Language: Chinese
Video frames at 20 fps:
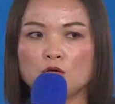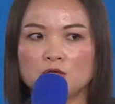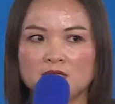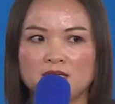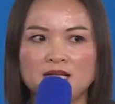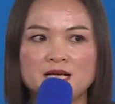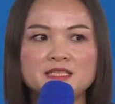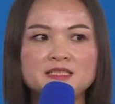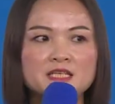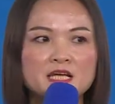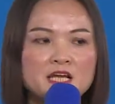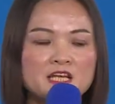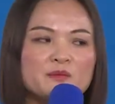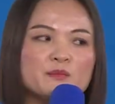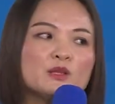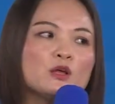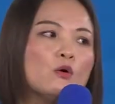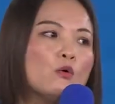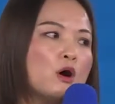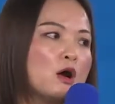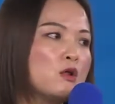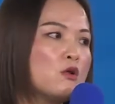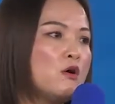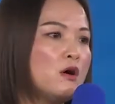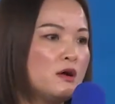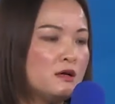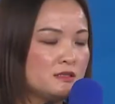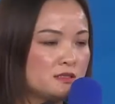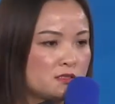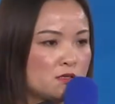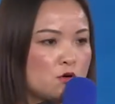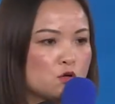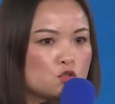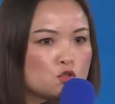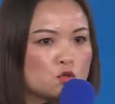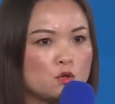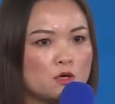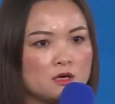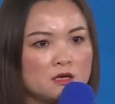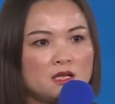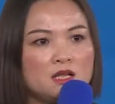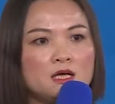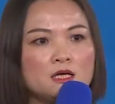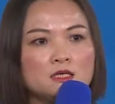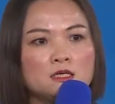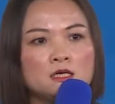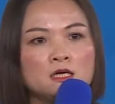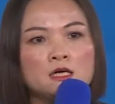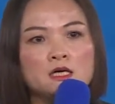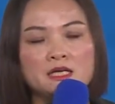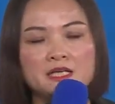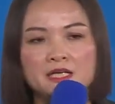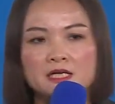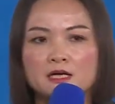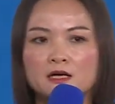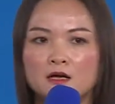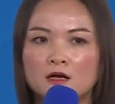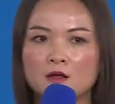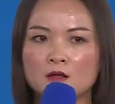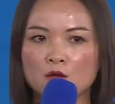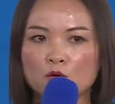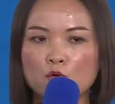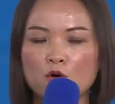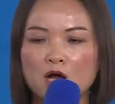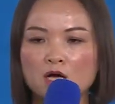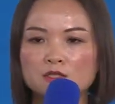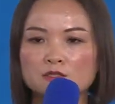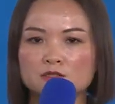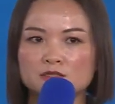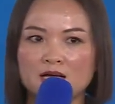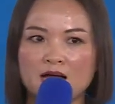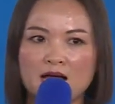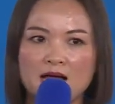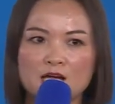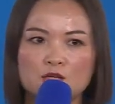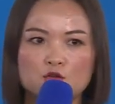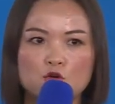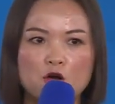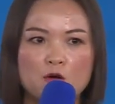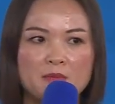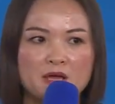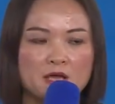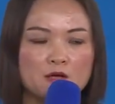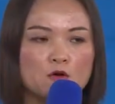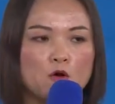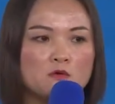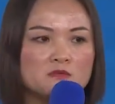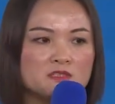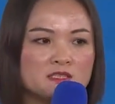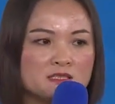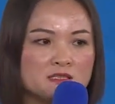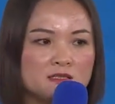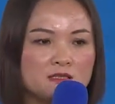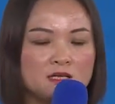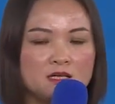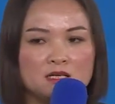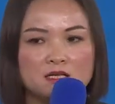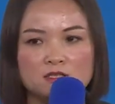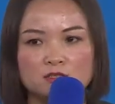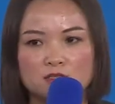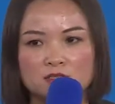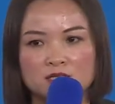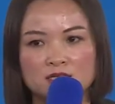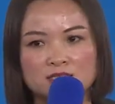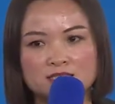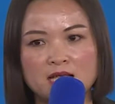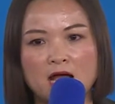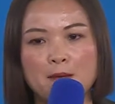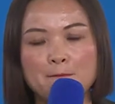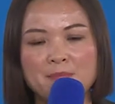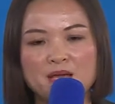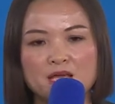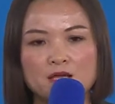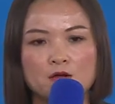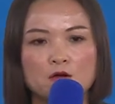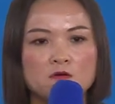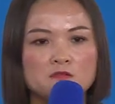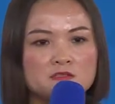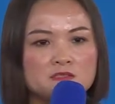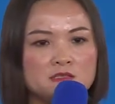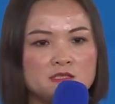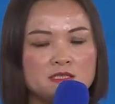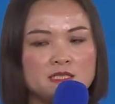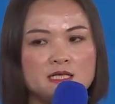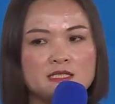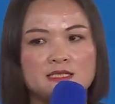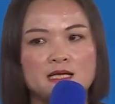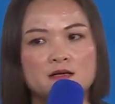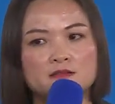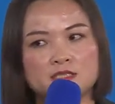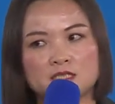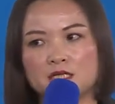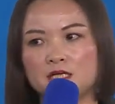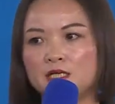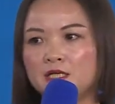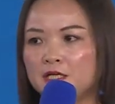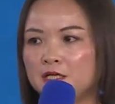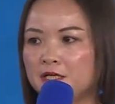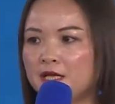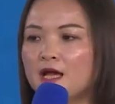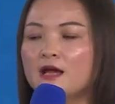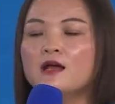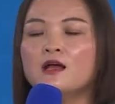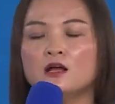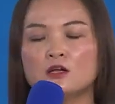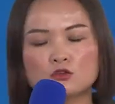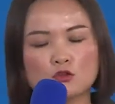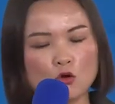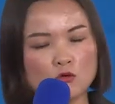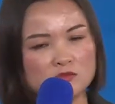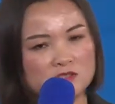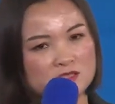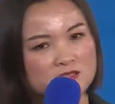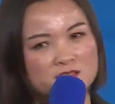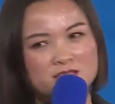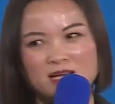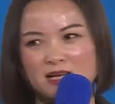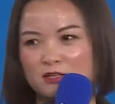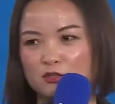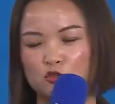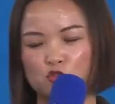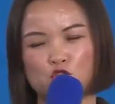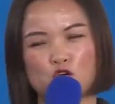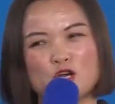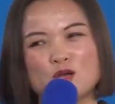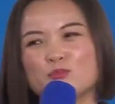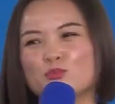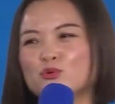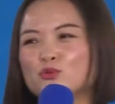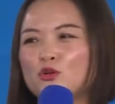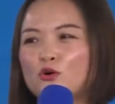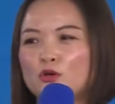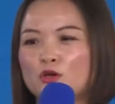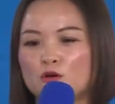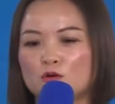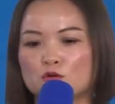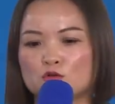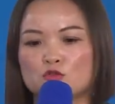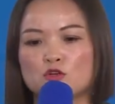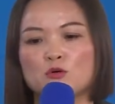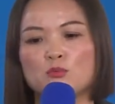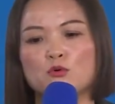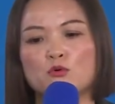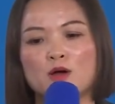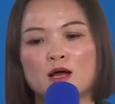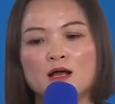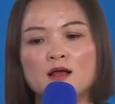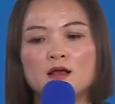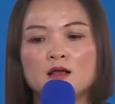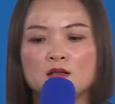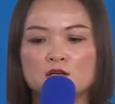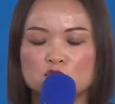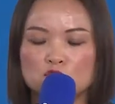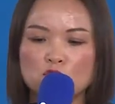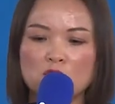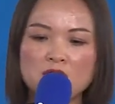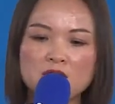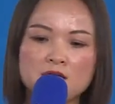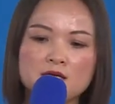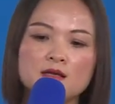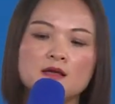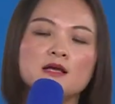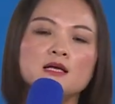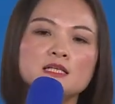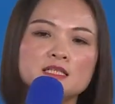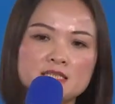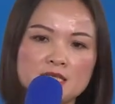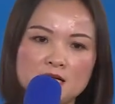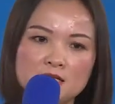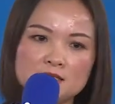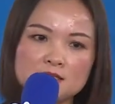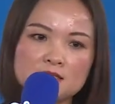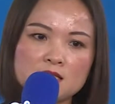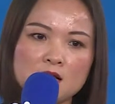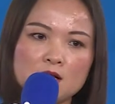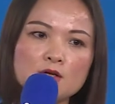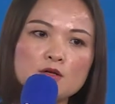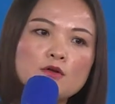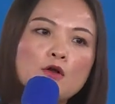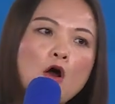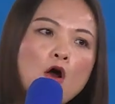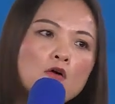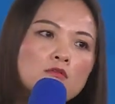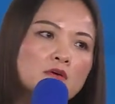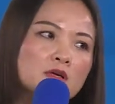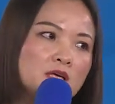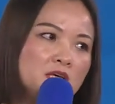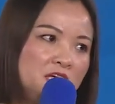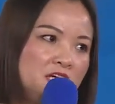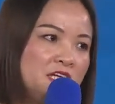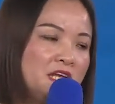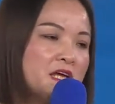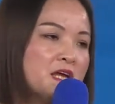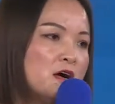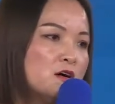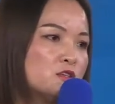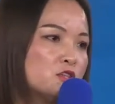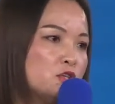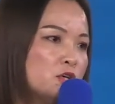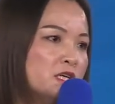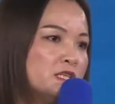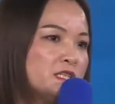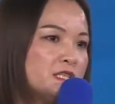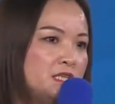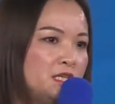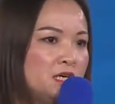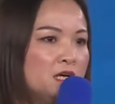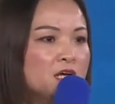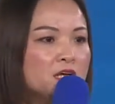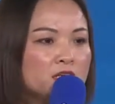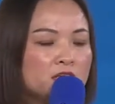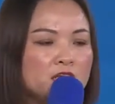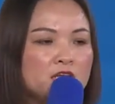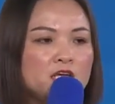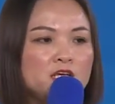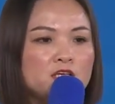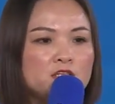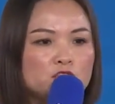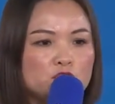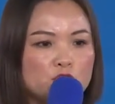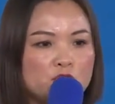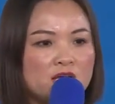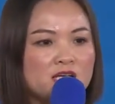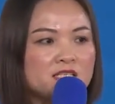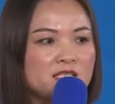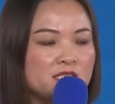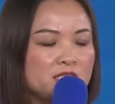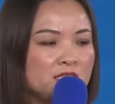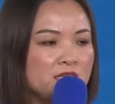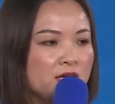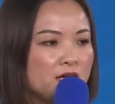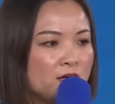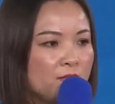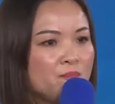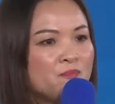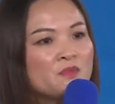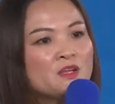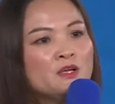连接你们的网络，搜索任何一个关于爱多美公司的产品、公司介绍、经营理念、董事长，全部都有，说不完。所以想成功，一定要学习。你学习的